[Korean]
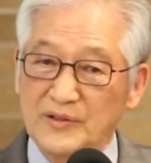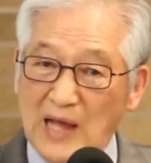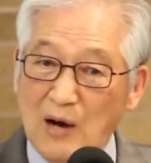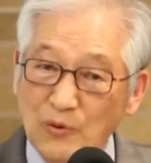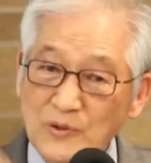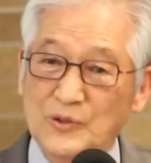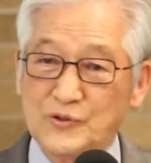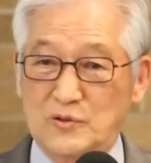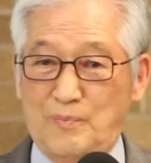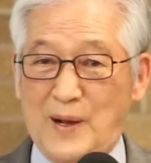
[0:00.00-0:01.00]

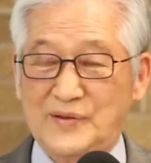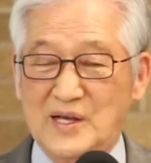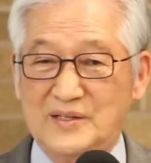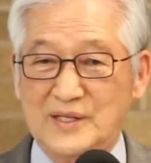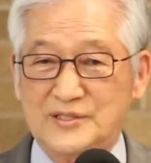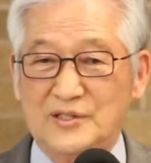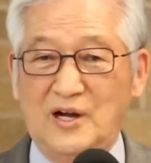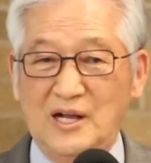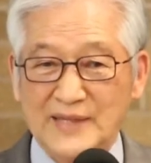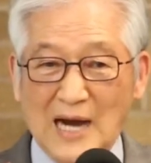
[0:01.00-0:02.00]
다운로드를 받아야 되죠.
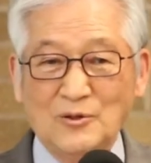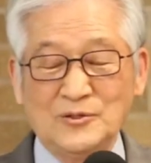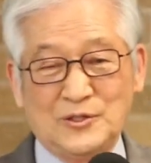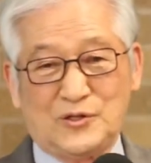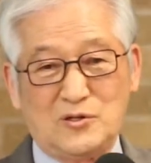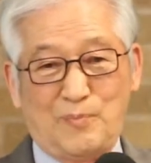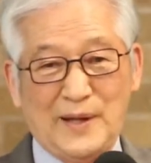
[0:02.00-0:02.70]
다운로드를